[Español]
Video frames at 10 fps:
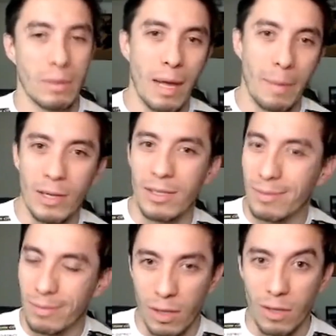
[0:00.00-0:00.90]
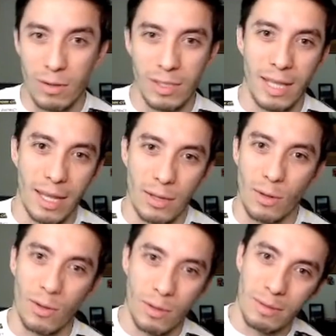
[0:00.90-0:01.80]
al menos cuando no está
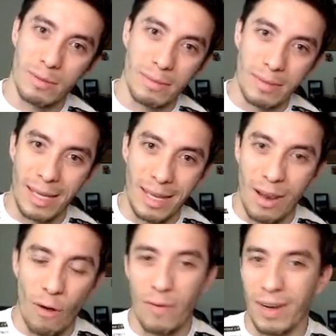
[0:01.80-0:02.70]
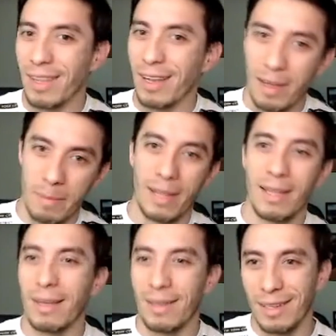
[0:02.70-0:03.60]
todo la oferta y la
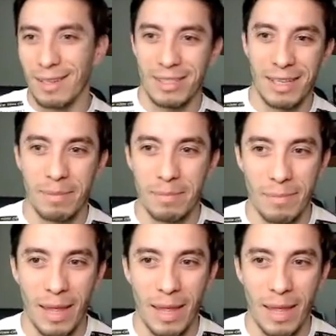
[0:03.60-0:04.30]
demanda hecha de